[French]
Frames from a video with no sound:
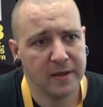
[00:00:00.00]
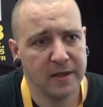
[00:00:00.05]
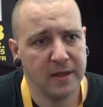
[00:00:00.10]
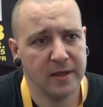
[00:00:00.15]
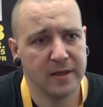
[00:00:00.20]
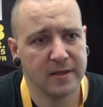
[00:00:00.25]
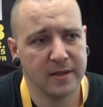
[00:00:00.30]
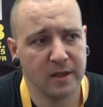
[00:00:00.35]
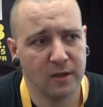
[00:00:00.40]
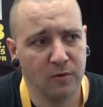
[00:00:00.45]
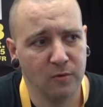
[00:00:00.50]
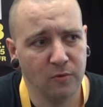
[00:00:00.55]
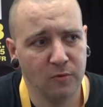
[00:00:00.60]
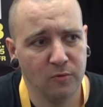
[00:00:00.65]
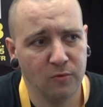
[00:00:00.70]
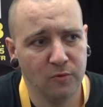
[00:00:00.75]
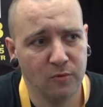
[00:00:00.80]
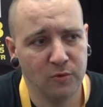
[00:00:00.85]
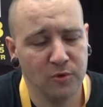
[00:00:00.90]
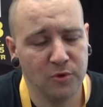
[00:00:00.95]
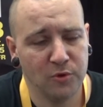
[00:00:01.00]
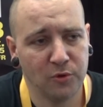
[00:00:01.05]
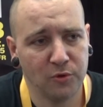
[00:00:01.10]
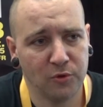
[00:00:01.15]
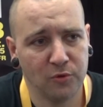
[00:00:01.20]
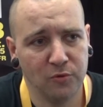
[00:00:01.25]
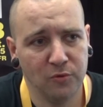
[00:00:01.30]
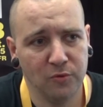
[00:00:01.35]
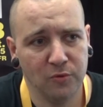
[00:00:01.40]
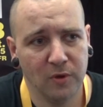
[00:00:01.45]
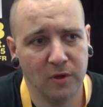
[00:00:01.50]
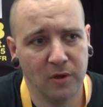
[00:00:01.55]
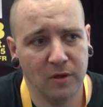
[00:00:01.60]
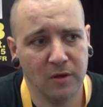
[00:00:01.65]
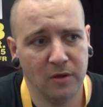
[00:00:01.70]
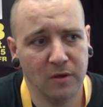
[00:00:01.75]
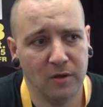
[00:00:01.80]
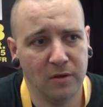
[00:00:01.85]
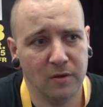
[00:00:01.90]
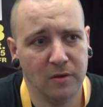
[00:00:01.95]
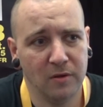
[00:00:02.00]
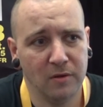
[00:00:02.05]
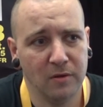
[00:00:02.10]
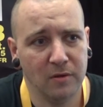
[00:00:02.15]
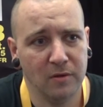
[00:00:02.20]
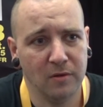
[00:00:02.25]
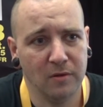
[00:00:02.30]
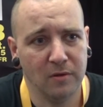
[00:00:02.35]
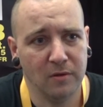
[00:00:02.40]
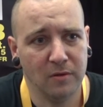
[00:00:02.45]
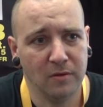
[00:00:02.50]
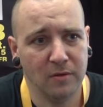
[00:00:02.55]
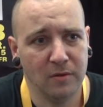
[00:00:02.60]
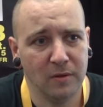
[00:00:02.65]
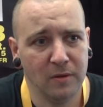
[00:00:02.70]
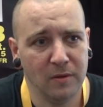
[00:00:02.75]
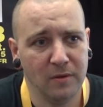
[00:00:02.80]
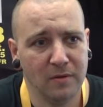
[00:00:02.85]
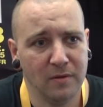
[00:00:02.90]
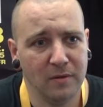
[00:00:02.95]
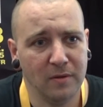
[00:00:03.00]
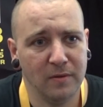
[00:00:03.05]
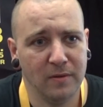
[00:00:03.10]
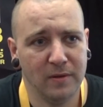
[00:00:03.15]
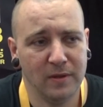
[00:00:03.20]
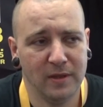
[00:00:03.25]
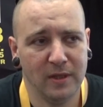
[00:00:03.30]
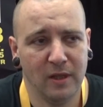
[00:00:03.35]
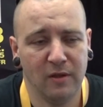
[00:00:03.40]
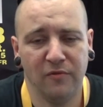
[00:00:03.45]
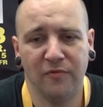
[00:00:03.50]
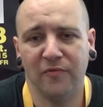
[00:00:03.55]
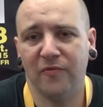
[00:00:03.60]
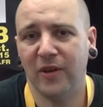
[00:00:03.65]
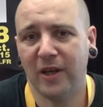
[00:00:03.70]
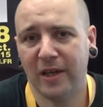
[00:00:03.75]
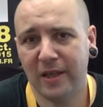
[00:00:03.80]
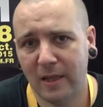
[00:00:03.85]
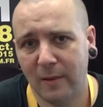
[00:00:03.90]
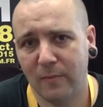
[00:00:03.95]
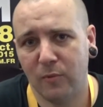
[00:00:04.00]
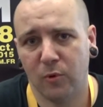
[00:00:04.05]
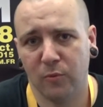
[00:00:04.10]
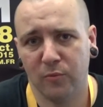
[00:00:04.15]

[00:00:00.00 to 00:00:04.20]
qui est un salon où surtout euh, il y a une véritable